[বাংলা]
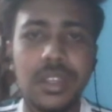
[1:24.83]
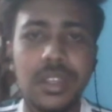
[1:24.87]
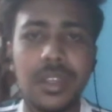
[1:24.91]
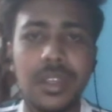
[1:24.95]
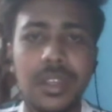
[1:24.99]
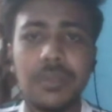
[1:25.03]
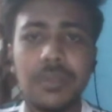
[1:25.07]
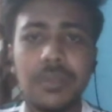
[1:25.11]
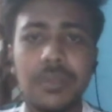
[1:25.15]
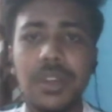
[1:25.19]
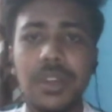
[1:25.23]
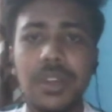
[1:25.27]

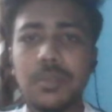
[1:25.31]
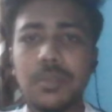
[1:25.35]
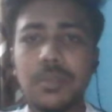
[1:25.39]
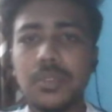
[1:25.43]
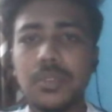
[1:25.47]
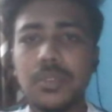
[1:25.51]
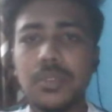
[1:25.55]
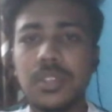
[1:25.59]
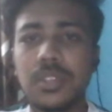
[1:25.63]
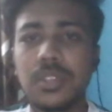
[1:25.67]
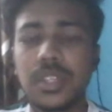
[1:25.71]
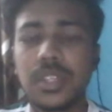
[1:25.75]
মানে
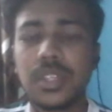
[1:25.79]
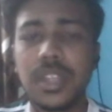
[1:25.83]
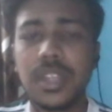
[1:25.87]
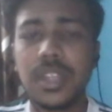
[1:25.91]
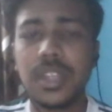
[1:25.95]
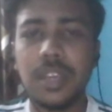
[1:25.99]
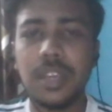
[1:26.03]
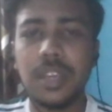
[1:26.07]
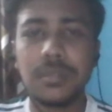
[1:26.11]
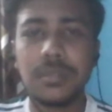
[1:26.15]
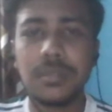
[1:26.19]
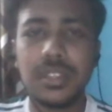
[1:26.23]
প্রত্যেকটা
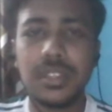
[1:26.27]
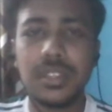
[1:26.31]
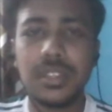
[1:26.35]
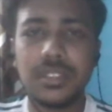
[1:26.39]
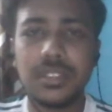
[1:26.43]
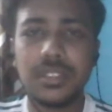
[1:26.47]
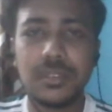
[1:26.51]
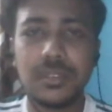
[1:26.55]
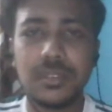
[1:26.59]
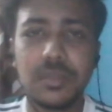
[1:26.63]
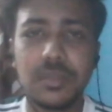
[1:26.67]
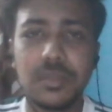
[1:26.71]
লাইভ
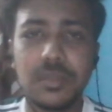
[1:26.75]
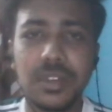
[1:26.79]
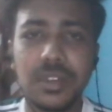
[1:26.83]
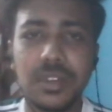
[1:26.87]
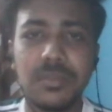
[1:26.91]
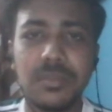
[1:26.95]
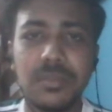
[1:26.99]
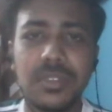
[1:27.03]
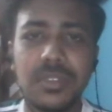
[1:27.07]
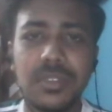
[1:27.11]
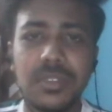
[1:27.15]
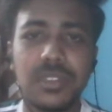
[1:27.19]
ক্লাসের উপর
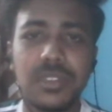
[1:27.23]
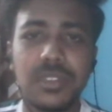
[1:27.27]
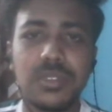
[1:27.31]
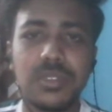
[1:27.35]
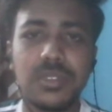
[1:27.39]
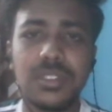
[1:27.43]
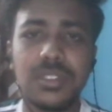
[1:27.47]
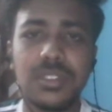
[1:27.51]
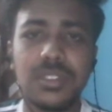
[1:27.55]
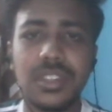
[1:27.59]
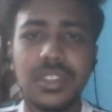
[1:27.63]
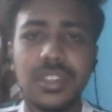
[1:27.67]
আপনাদের
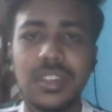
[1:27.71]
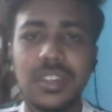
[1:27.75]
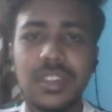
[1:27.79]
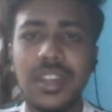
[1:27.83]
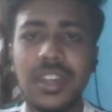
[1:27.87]
হচ্ছে